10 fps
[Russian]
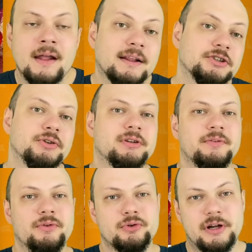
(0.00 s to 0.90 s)
Так что, если
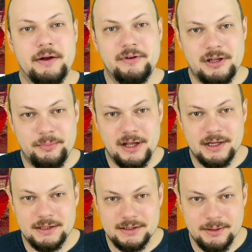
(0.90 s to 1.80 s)
вы устраиваете
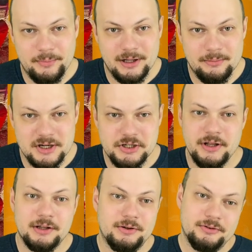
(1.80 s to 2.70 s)
пьяное ДТП на
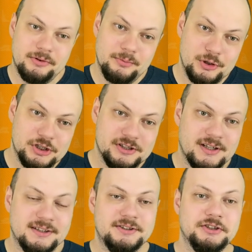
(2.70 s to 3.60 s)
машине, которая стоит больше
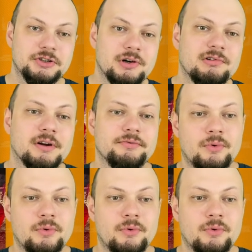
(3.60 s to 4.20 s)
100 тысяч долларов,